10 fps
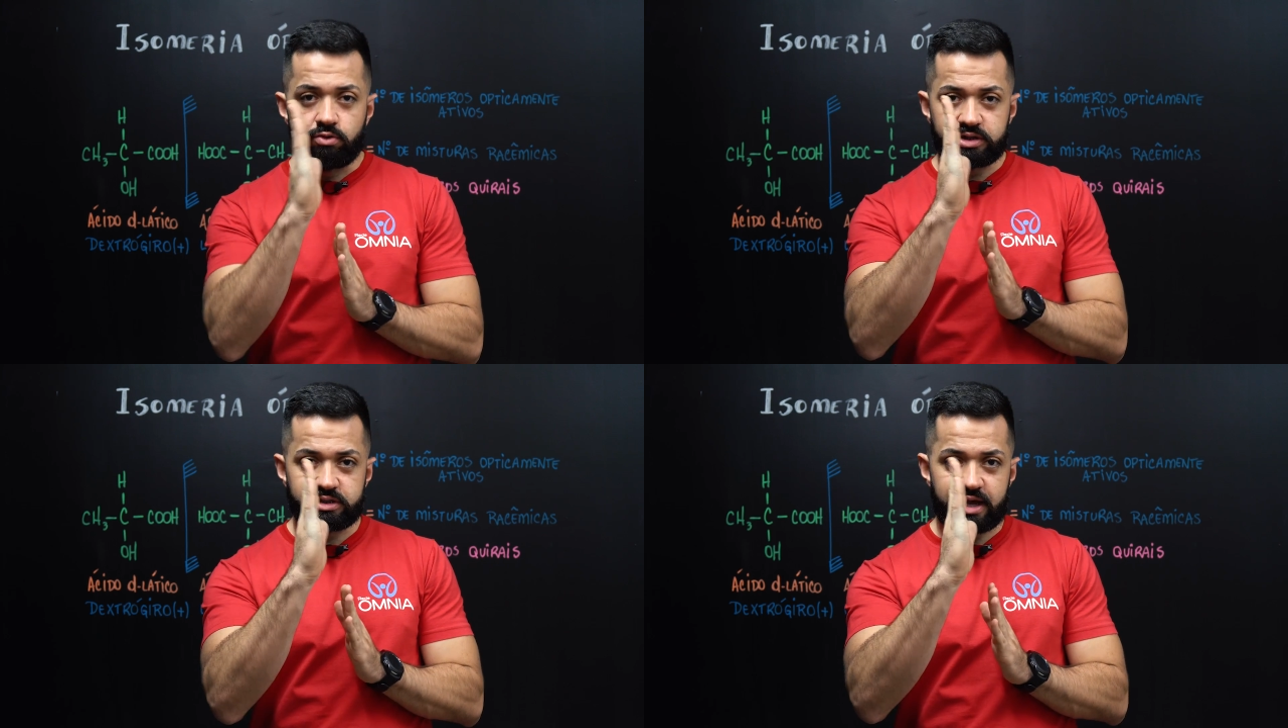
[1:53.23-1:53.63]

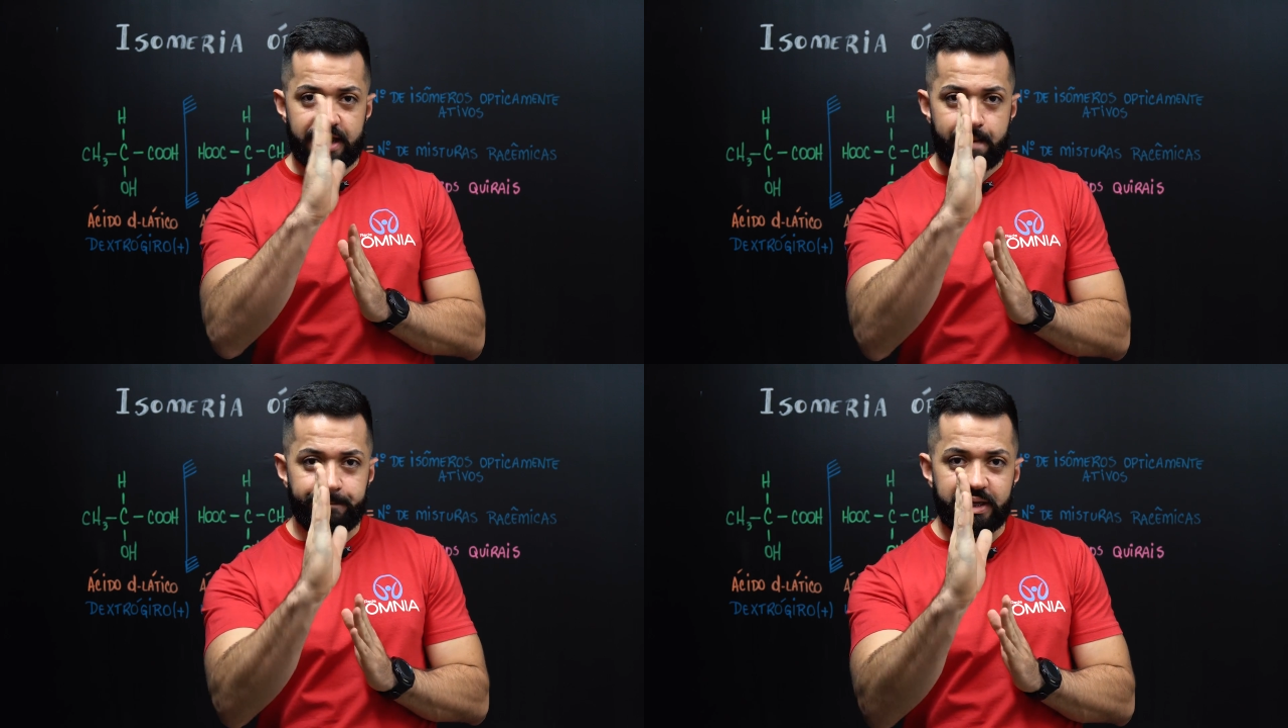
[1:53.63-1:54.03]
que está
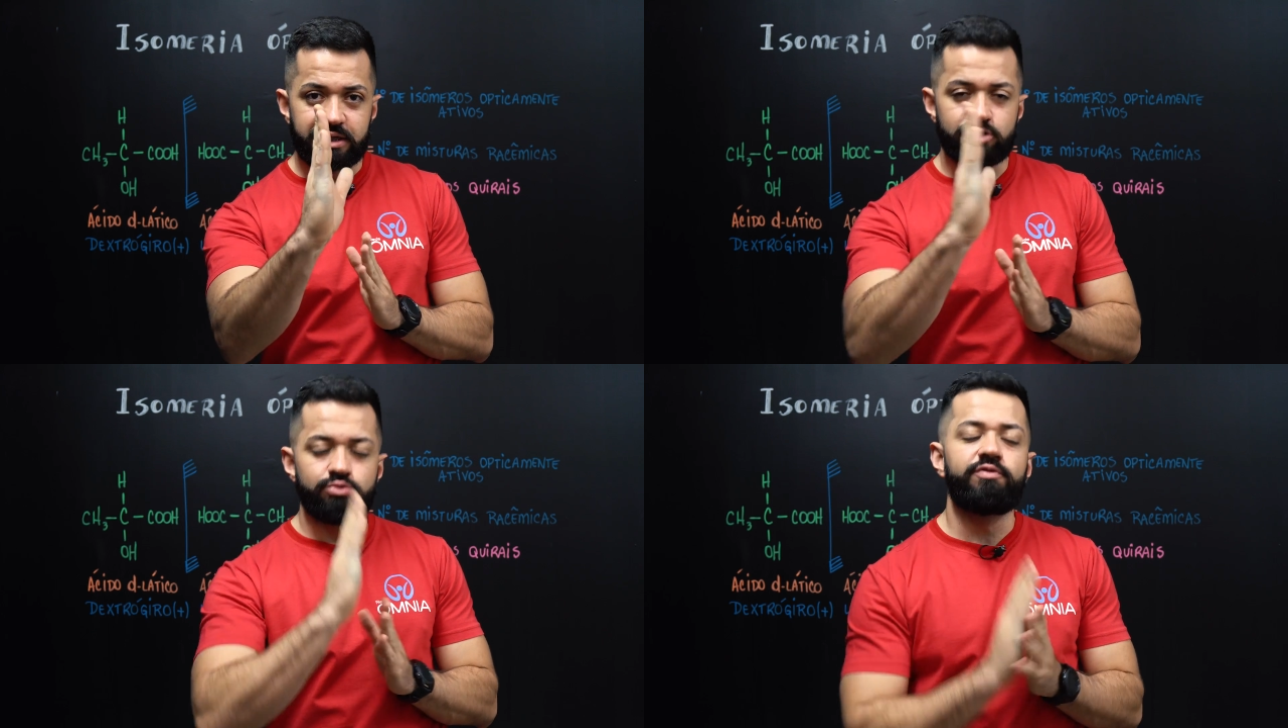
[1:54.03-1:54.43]
em
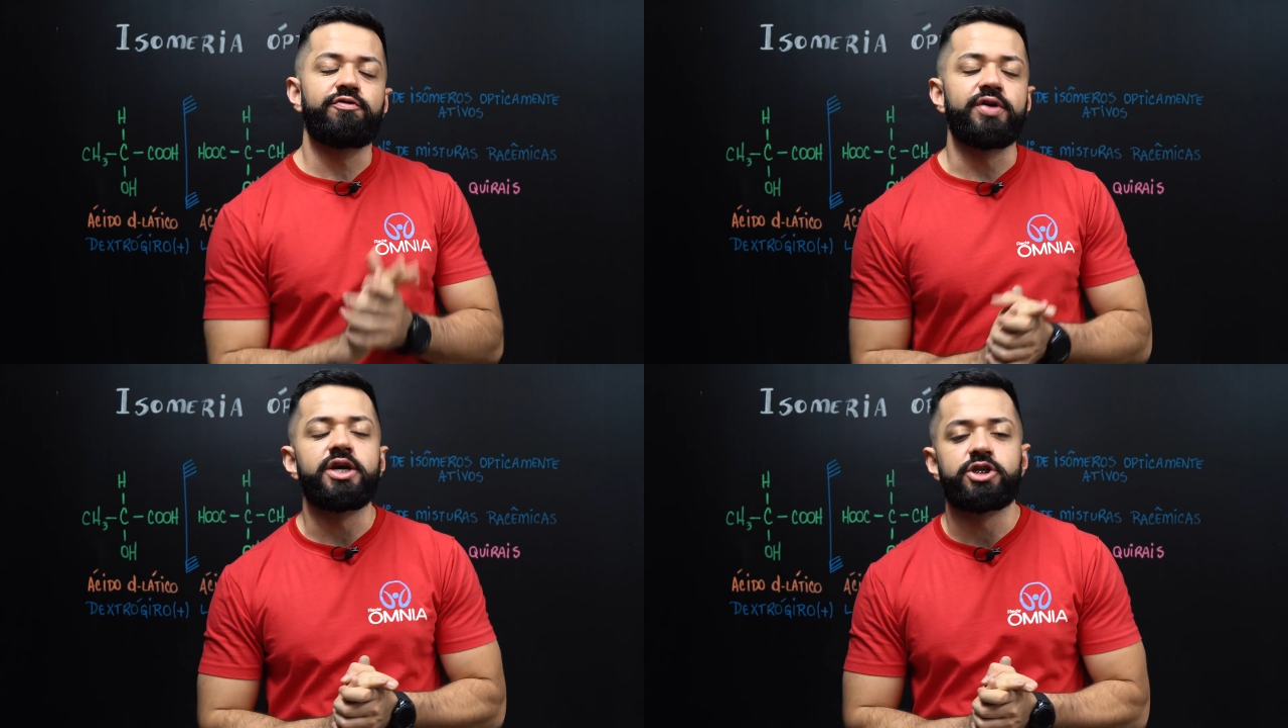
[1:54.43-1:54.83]
apenas um
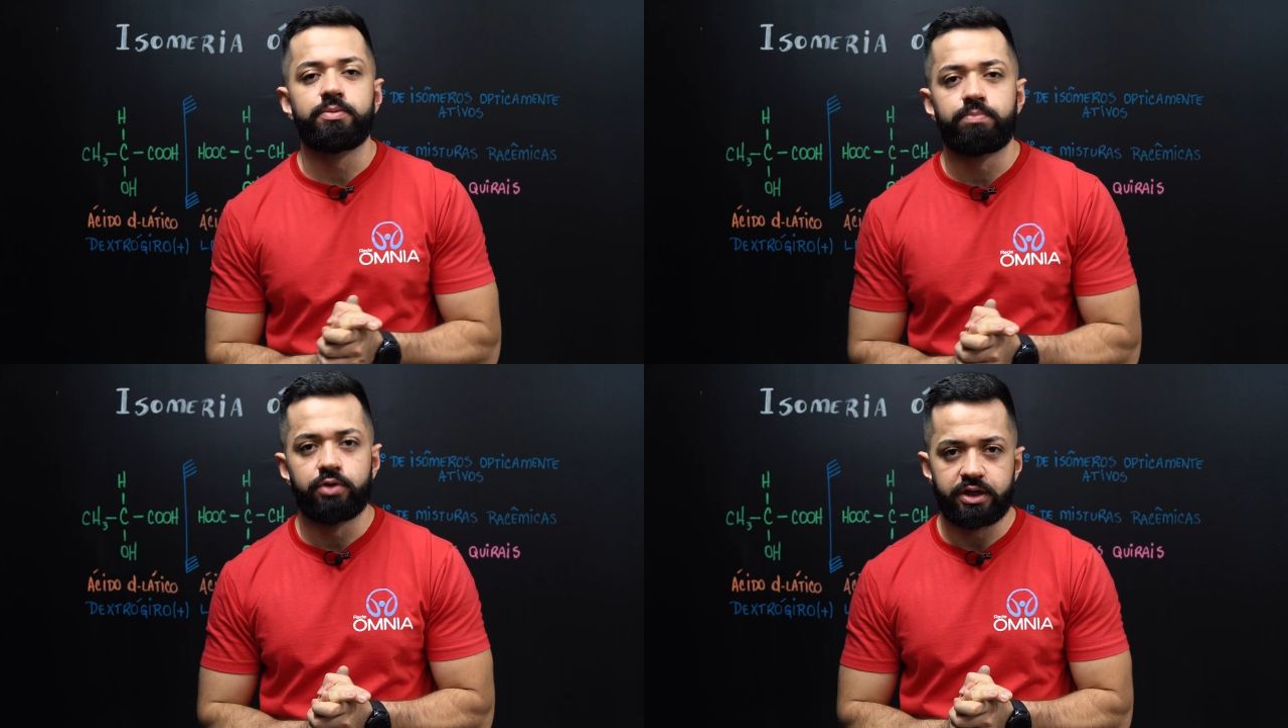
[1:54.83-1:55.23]
feixe
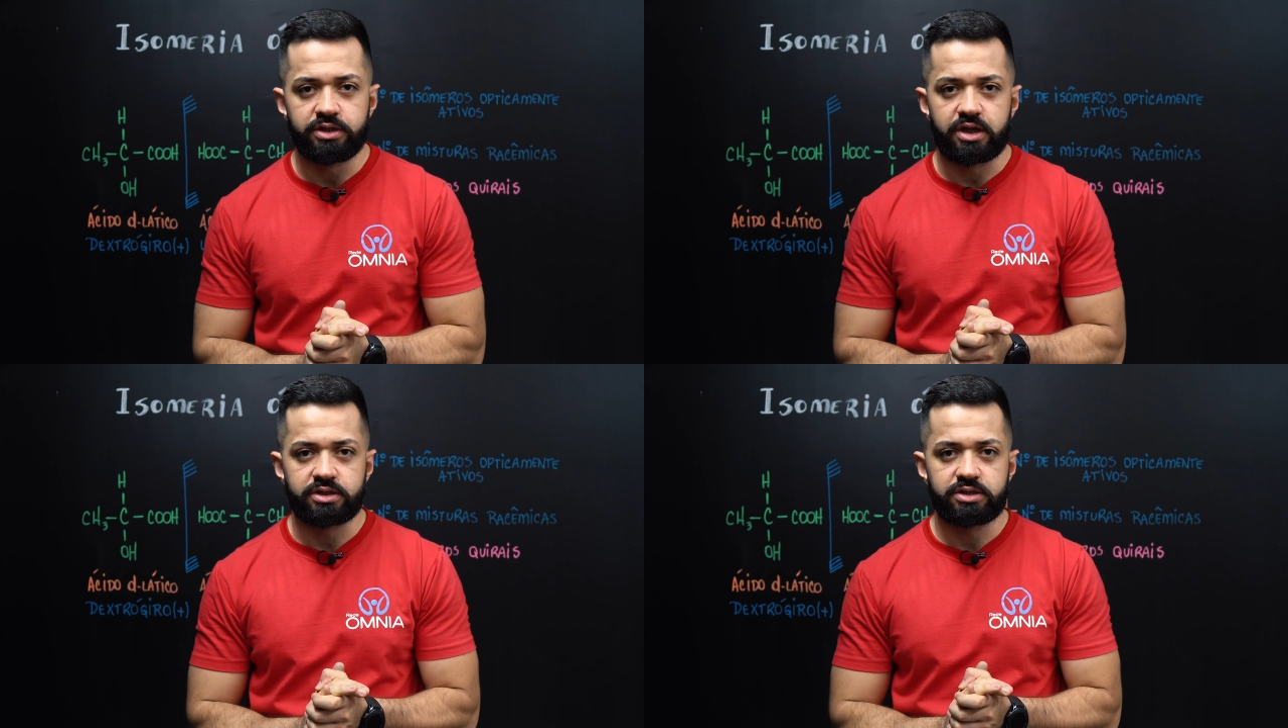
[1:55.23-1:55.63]
de
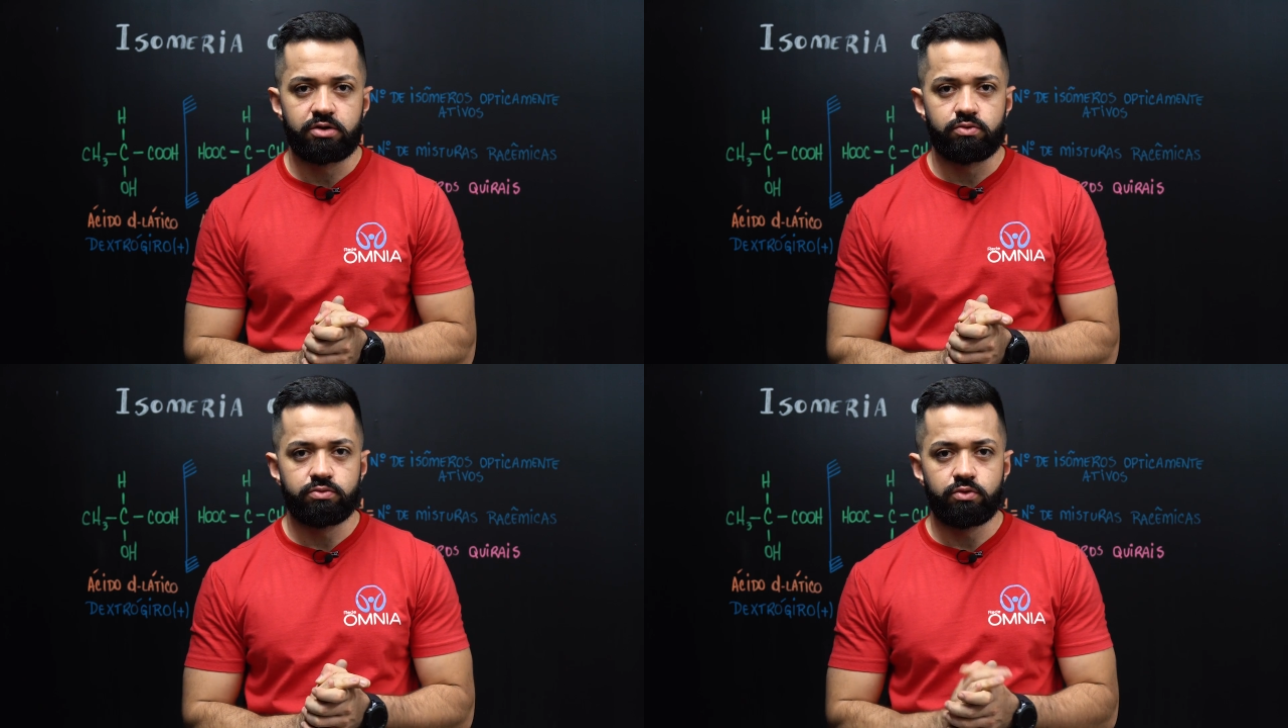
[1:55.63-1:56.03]

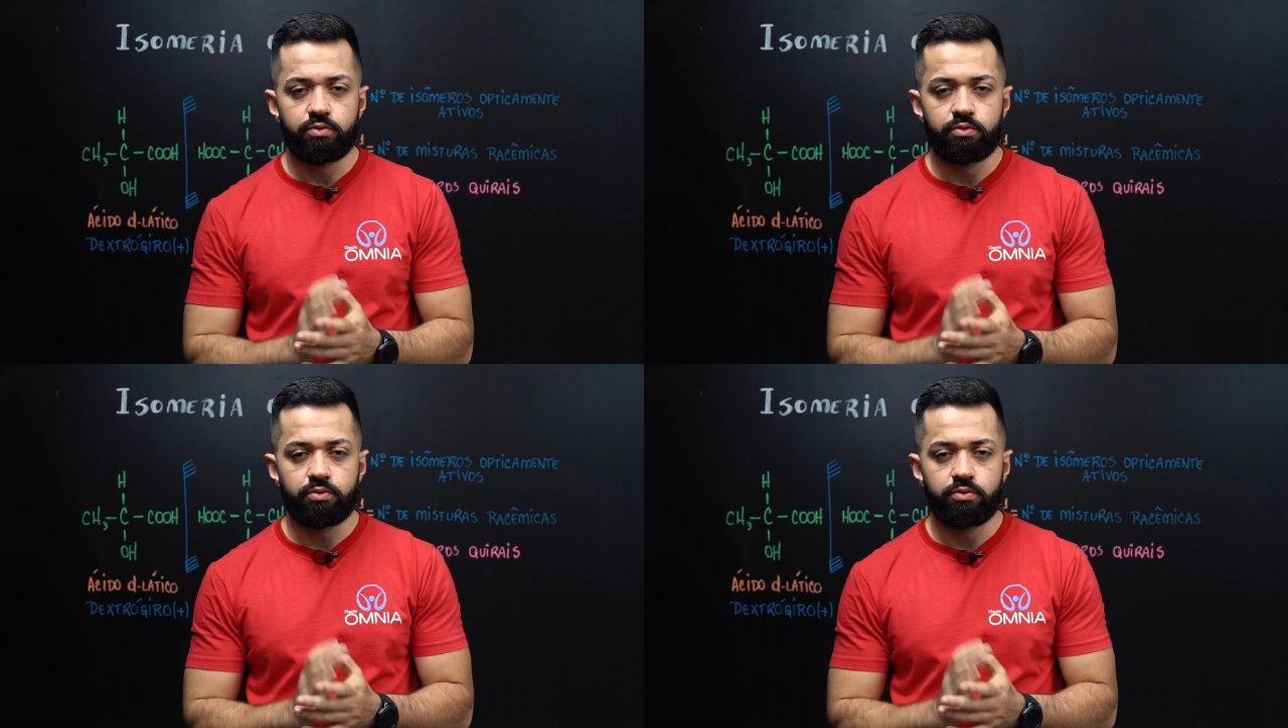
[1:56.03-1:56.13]
polarização,